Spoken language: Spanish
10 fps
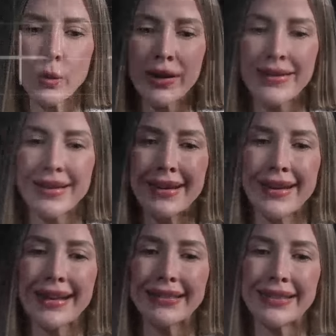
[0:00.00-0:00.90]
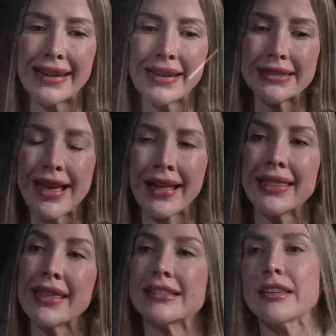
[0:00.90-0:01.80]
una Yelena actriz
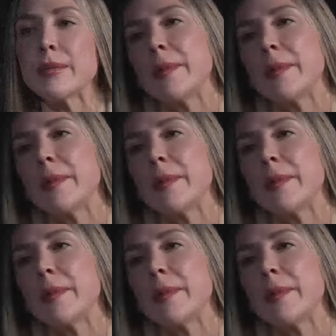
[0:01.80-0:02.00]
antes de ser